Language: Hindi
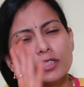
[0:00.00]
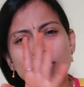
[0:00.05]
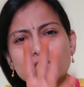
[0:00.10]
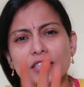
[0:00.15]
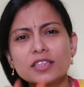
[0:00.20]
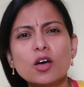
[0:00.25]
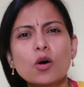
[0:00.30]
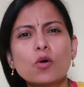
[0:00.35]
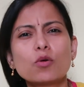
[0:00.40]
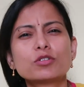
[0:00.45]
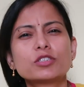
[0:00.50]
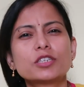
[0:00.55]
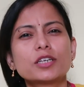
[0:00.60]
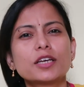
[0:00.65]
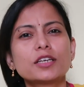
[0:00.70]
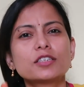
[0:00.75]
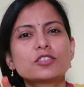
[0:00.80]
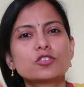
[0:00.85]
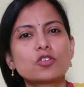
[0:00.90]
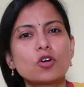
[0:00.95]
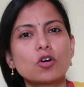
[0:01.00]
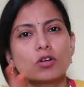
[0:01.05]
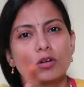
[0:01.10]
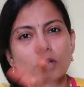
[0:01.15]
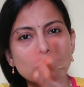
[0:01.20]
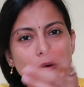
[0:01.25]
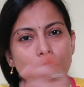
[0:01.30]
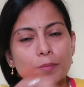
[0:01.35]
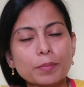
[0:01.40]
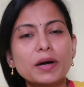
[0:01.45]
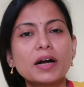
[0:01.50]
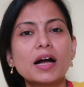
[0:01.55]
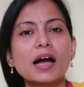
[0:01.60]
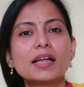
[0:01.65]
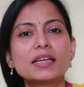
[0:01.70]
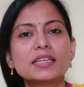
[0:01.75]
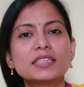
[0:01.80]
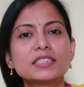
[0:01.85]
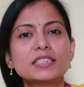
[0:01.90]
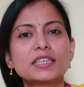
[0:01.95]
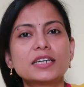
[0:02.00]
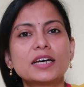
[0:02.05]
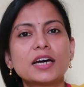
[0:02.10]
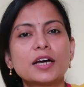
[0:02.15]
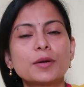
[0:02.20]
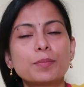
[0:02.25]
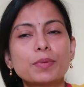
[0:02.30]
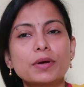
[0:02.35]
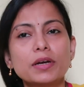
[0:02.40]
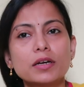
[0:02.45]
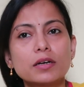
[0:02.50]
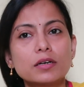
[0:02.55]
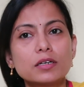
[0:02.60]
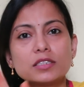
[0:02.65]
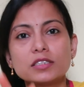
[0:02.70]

जितना हो सके स्टॉक मंगा लीजिए घर पे